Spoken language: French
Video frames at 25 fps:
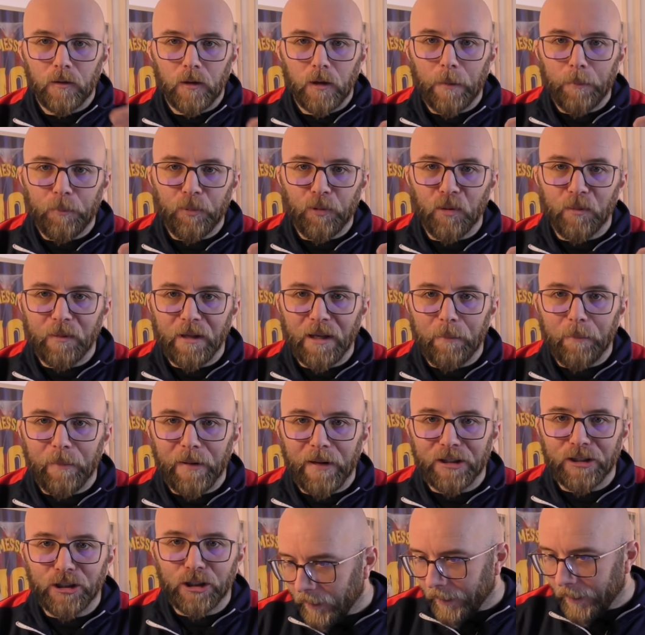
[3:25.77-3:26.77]
la première
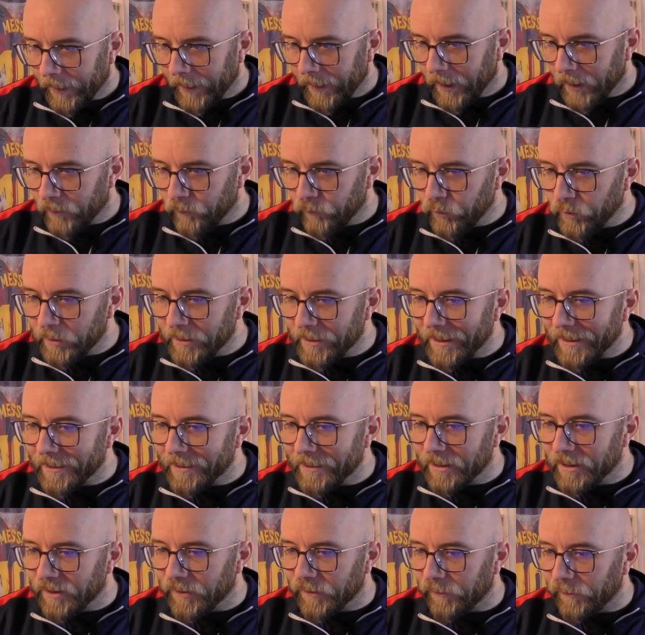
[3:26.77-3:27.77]
page. Êtes-vous
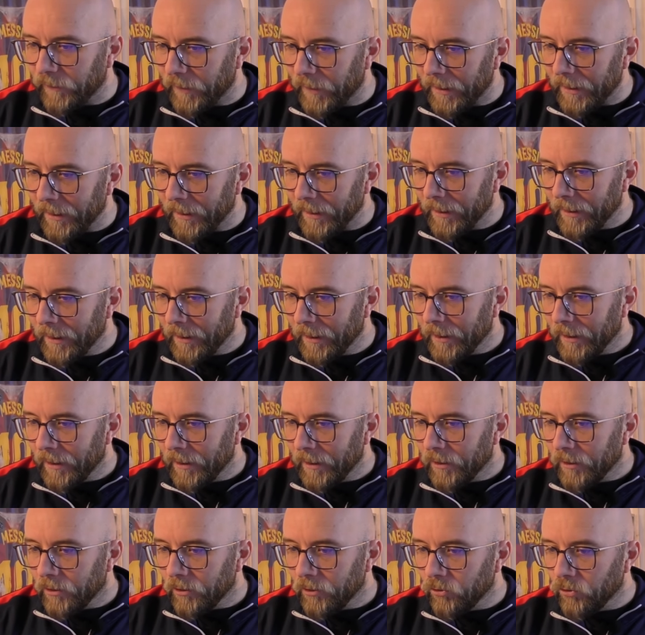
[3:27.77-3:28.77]
satisfait
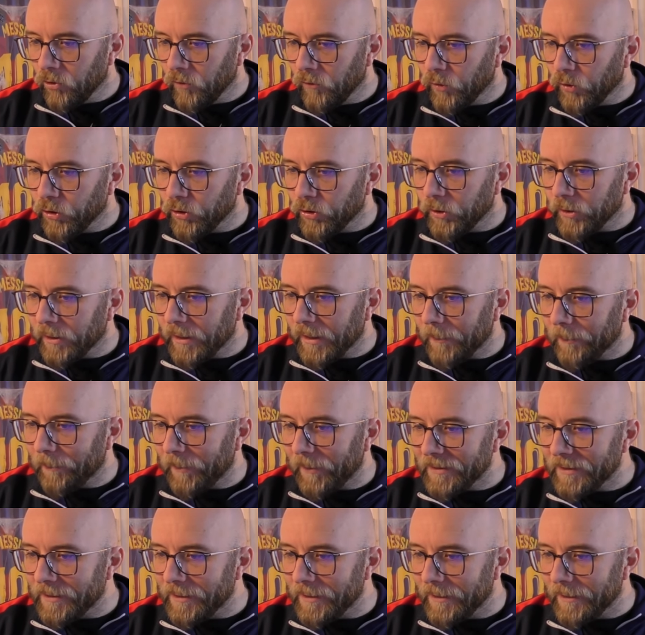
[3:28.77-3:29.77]
de votre
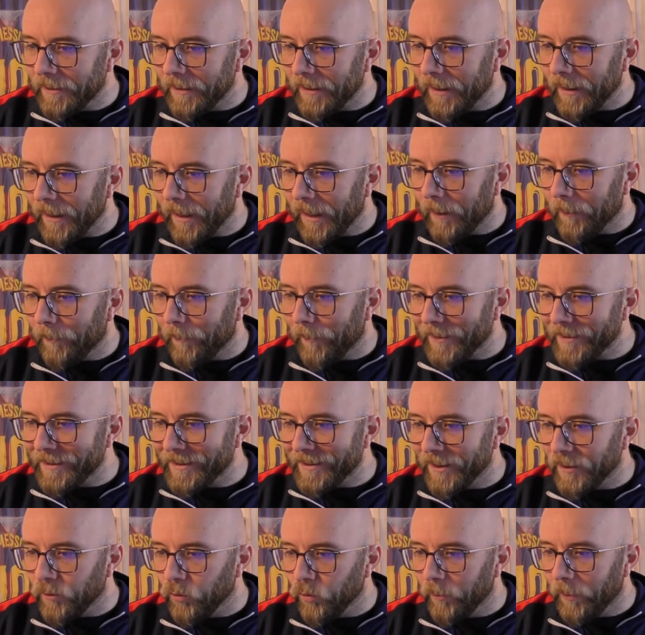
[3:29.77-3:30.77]
capacité à
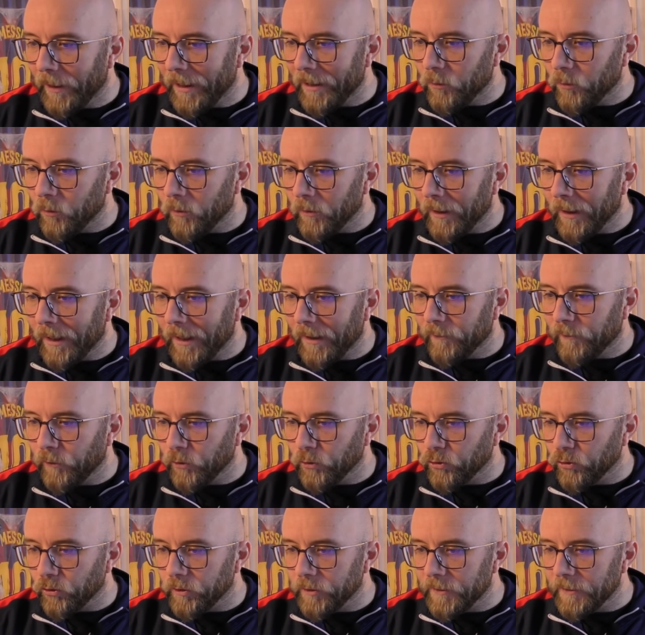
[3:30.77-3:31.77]
passer le ballon à
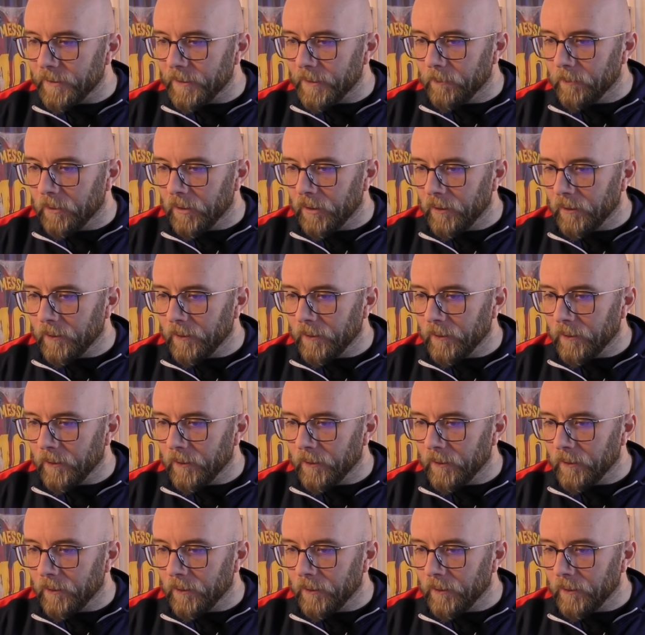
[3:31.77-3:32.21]
votre cible